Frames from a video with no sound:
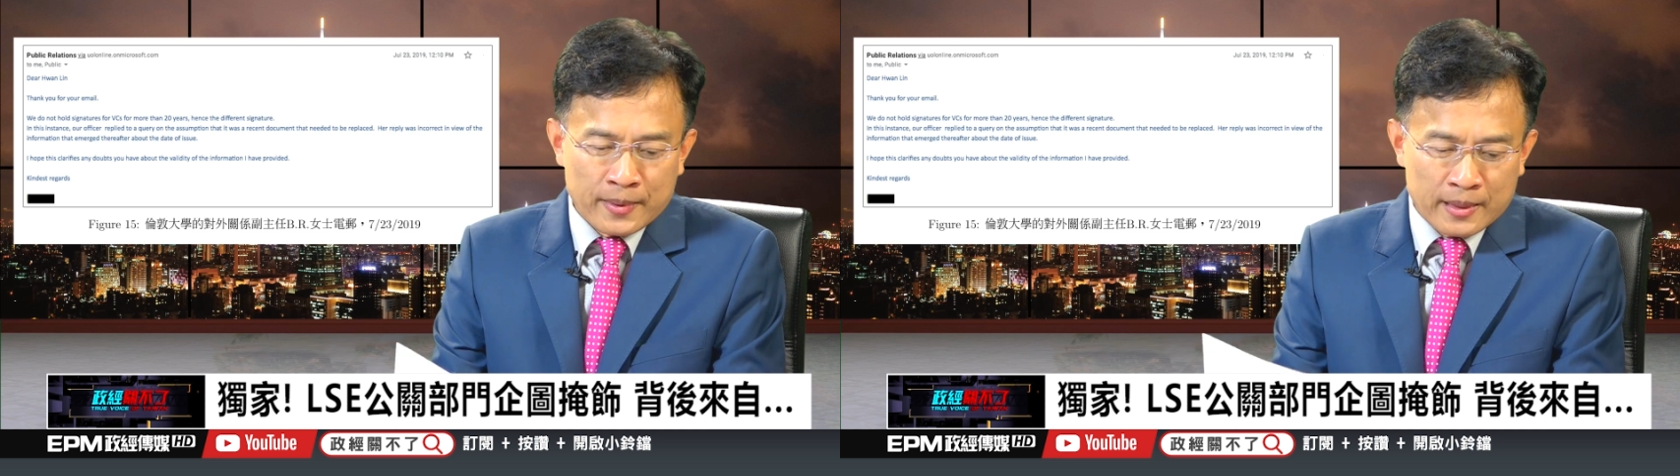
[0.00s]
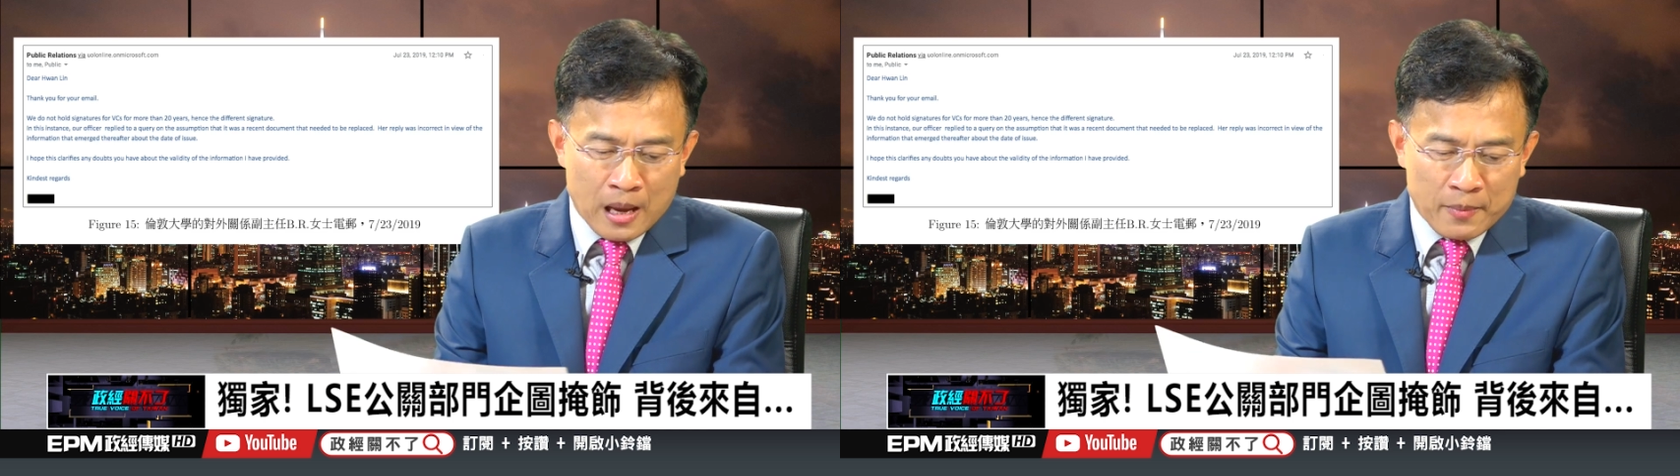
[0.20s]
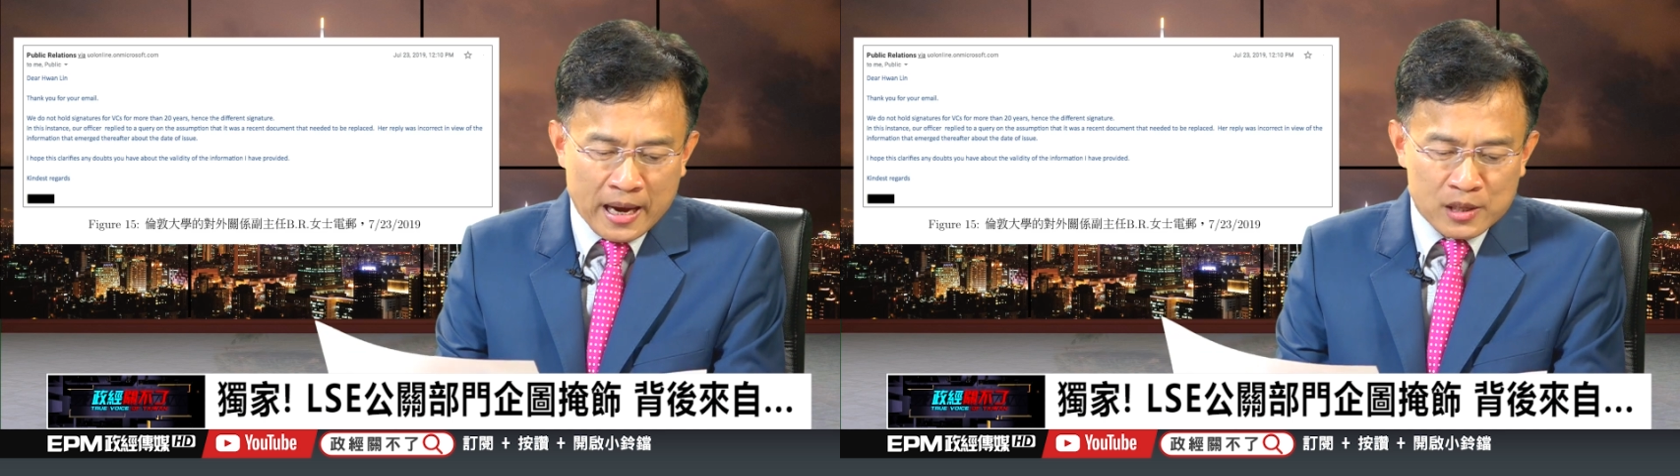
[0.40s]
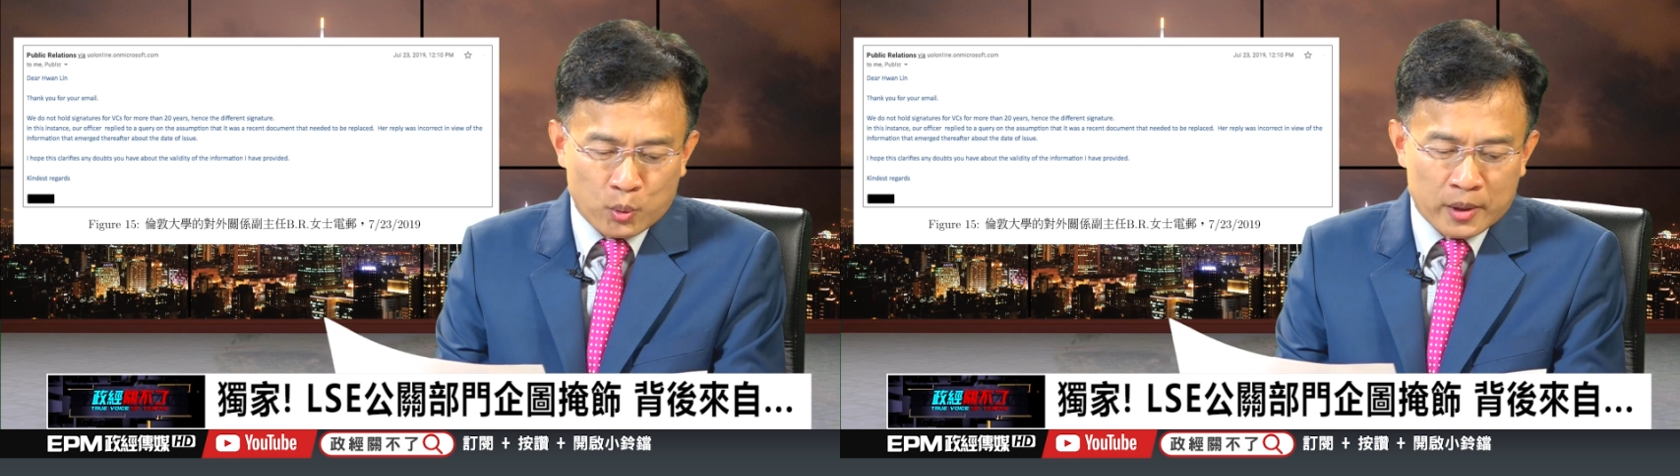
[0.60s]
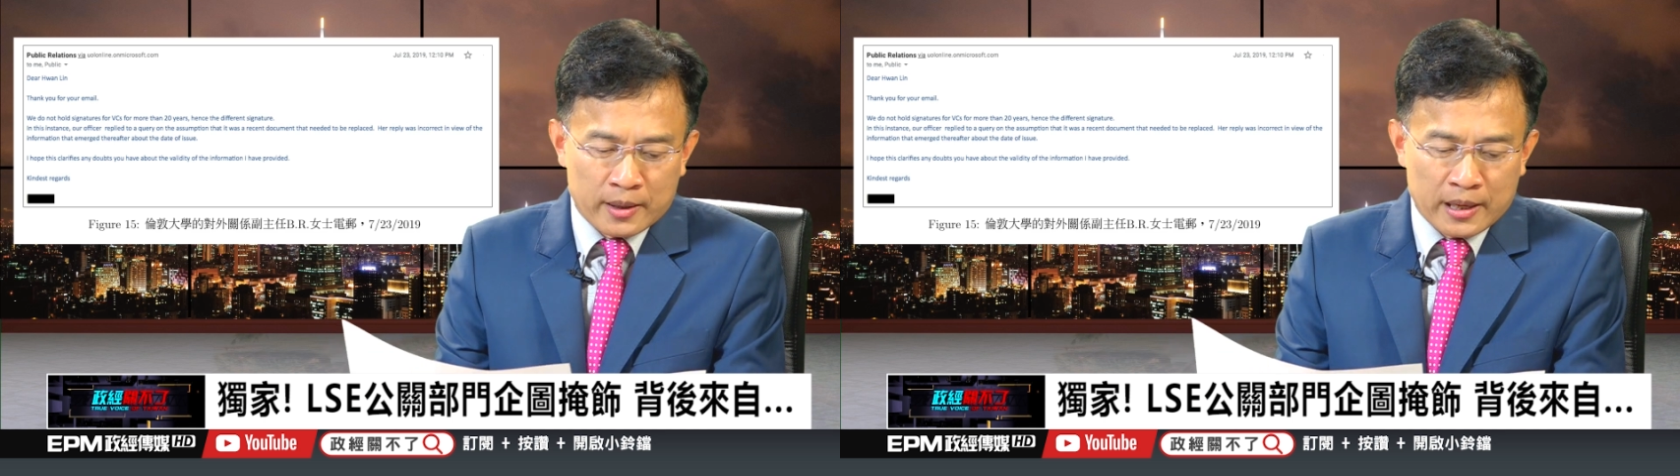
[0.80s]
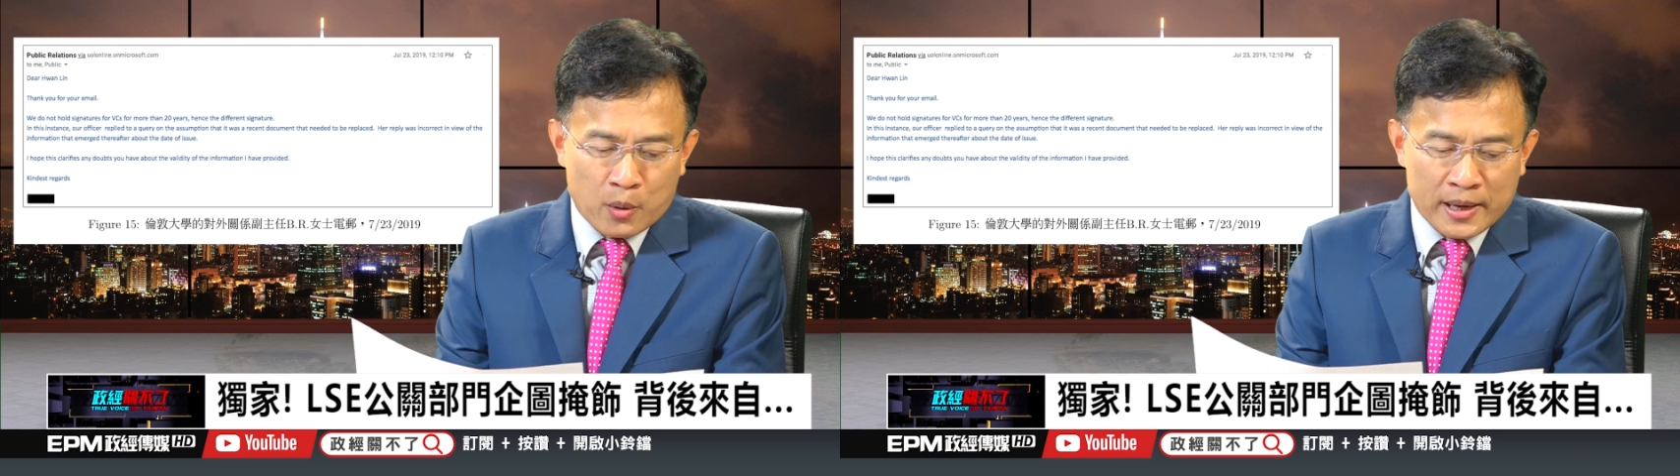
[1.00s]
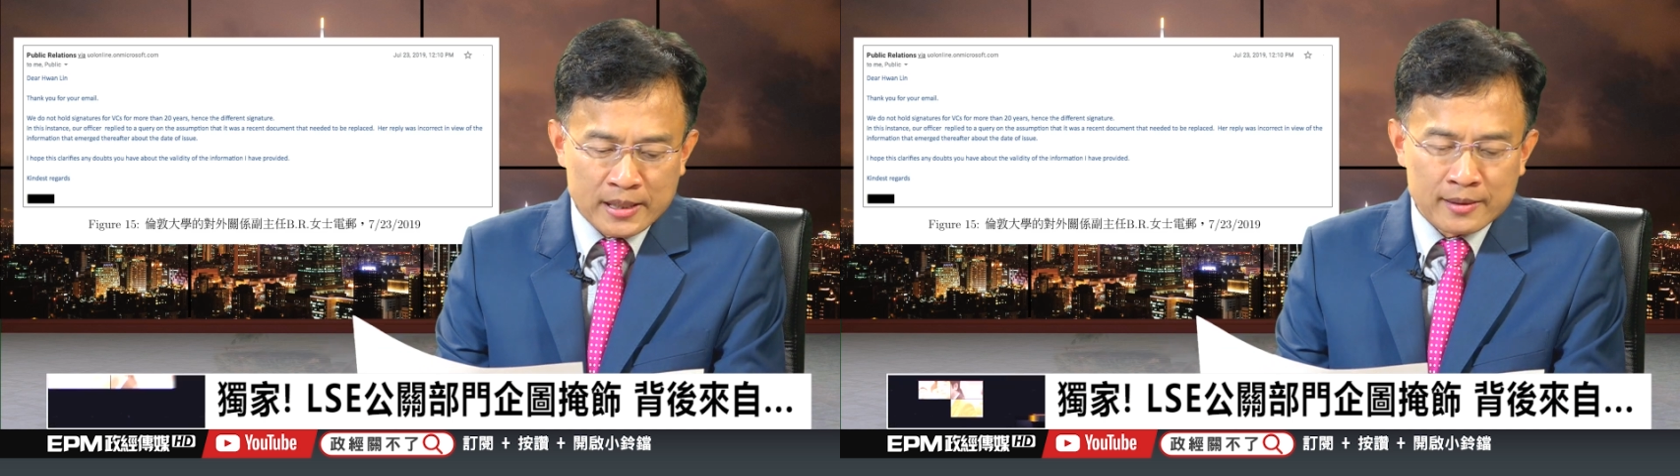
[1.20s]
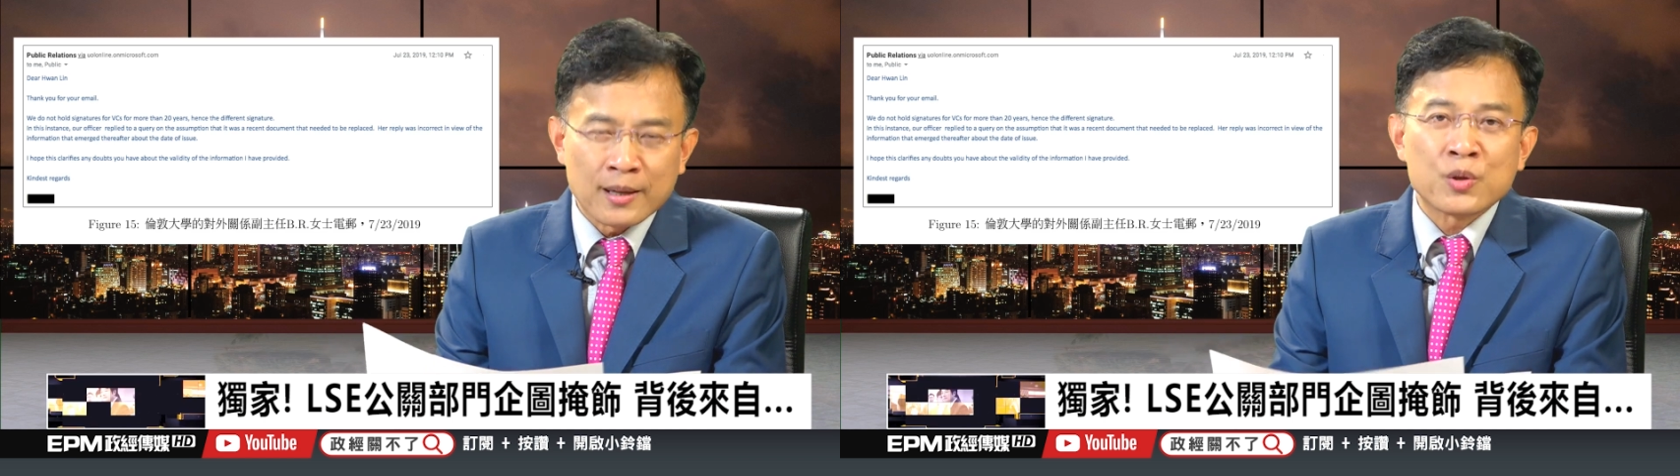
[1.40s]
他们开始问林环
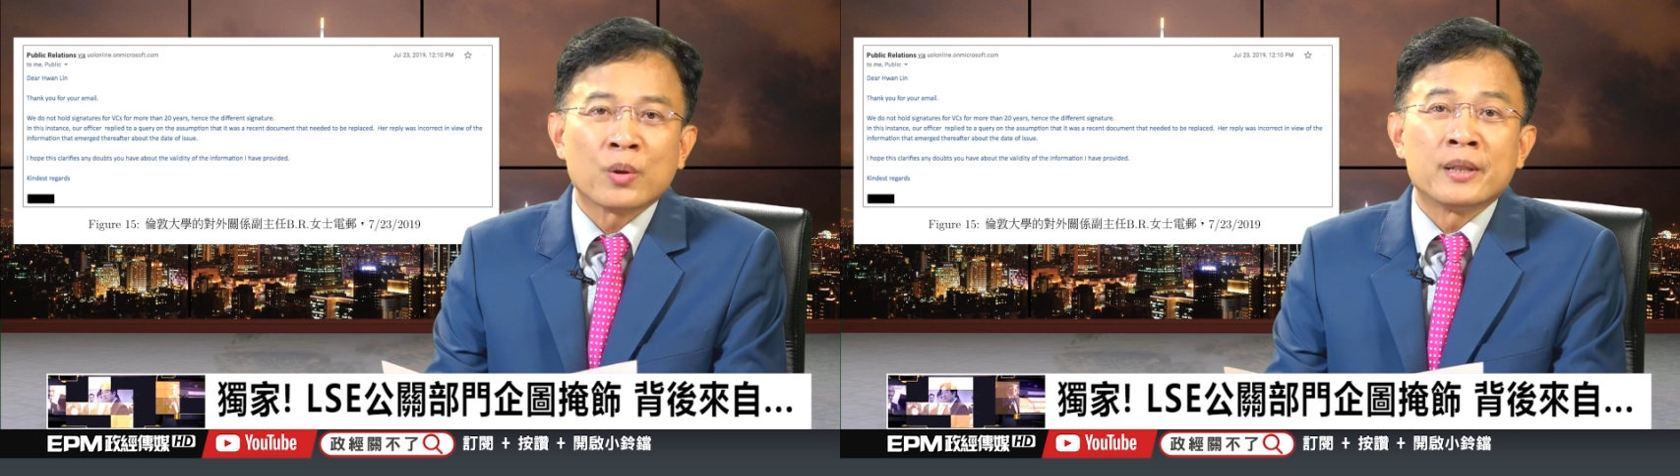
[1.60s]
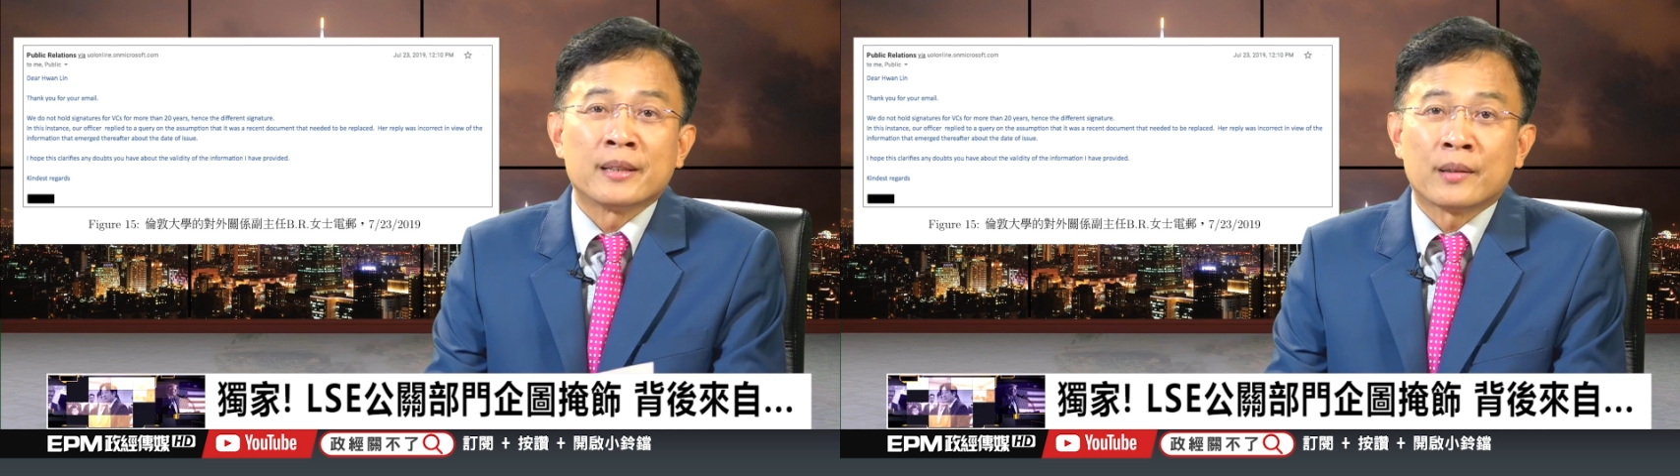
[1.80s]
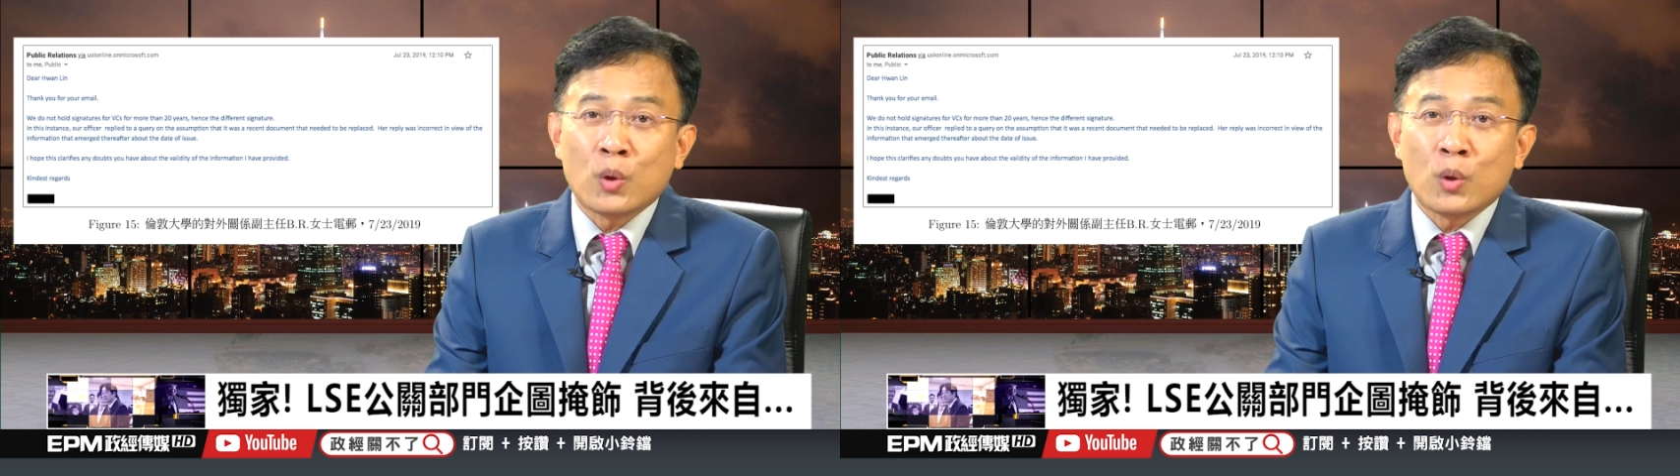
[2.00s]
强教授：“你的